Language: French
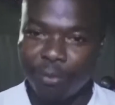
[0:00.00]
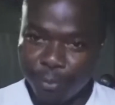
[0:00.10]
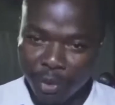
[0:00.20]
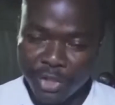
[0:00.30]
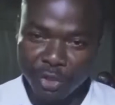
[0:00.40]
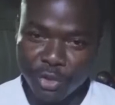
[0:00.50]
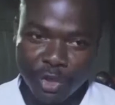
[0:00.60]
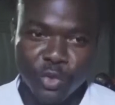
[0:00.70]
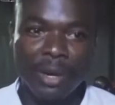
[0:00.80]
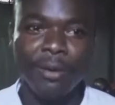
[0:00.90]
pour que le
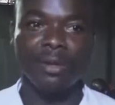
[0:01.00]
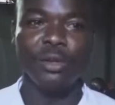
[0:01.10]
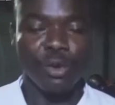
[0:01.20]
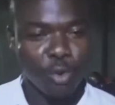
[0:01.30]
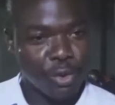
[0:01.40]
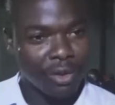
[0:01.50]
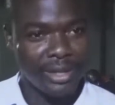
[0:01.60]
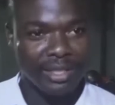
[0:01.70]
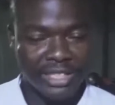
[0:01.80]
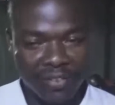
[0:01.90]
Seigneur soit
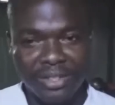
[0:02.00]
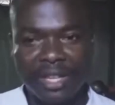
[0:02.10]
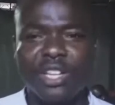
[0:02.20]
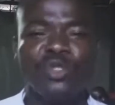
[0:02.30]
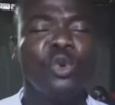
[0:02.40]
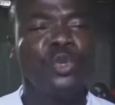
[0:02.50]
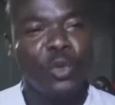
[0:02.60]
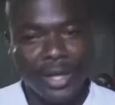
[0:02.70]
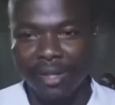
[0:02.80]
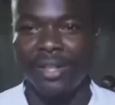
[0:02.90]
euh, davantage
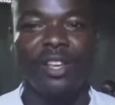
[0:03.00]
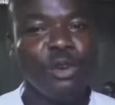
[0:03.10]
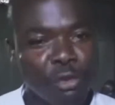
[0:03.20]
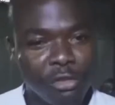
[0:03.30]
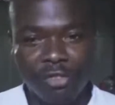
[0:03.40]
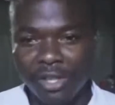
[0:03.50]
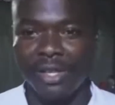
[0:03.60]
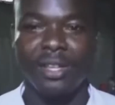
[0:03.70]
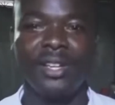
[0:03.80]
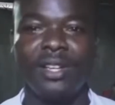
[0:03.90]
honoré et glorifié
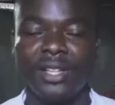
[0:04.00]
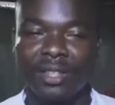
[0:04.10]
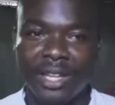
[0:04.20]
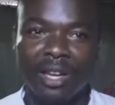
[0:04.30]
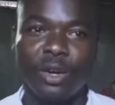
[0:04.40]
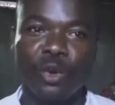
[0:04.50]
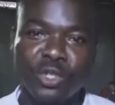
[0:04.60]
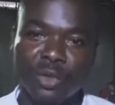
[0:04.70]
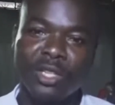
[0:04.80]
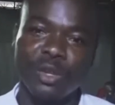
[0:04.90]
dans le
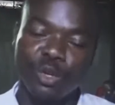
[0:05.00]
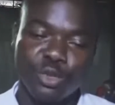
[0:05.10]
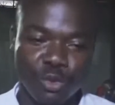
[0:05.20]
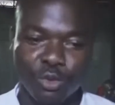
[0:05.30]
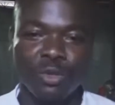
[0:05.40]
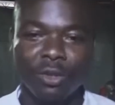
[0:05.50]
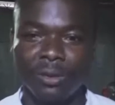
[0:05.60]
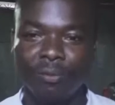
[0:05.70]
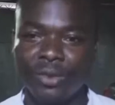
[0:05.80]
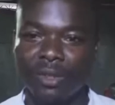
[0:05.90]
sang du Niangwa Sud.
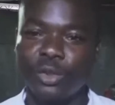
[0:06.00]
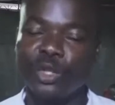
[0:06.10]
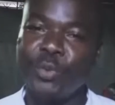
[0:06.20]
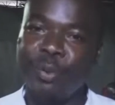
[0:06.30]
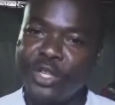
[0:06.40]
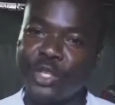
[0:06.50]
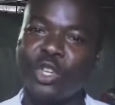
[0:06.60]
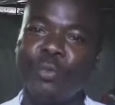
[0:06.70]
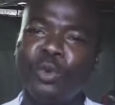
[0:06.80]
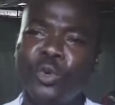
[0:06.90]
Donc je bénis le
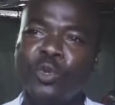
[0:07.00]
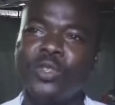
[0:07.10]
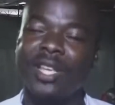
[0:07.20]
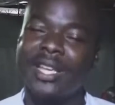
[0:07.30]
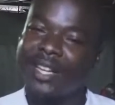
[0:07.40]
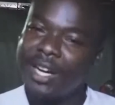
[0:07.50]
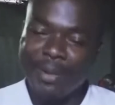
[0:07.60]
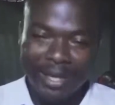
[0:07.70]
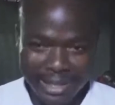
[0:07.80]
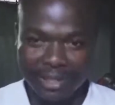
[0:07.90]
Seigneur pour ces grands
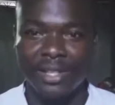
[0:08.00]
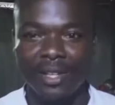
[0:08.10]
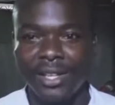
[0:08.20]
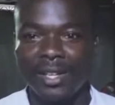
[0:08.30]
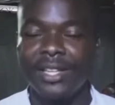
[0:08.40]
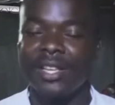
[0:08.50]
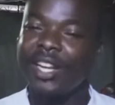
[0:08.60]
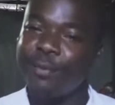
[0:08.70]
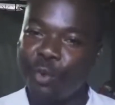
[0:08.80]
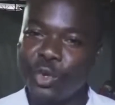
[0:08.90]
miracles
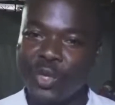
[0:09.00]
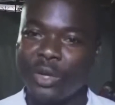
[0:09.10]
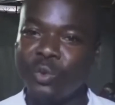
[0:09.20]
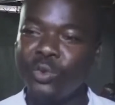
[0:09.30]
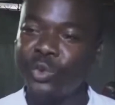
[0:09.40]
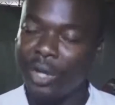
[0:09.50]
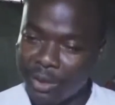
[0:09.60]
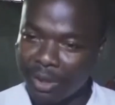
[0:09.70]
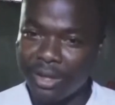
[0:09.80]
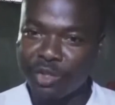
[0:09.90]
qu'il a produits en, nous,
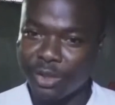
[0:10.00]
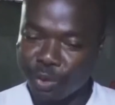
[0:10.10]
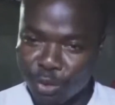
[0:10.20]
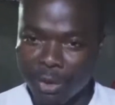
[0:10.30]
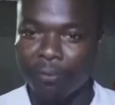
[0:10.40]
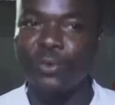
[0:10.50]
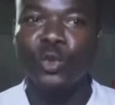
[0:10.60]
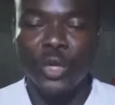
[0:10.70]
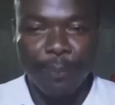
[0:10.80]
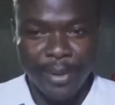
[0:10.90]
en, ajoutant notre nom
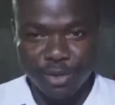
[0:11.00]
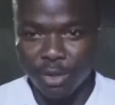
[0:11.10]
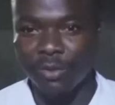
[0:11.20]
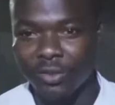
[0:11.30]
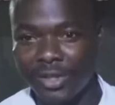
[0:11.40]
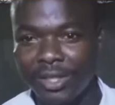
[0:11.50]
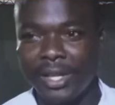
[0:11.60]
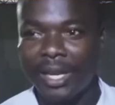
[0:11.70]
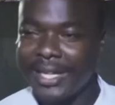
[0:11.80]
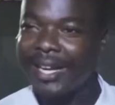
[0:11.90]
trois personnes,
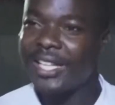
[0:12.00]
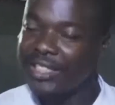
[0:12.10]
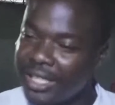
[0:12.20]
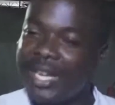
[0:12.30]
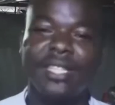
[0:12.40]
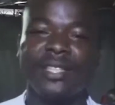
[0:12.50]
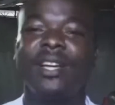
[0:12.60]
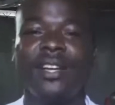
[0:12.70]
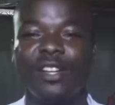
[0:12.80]
en arrachant à Satan,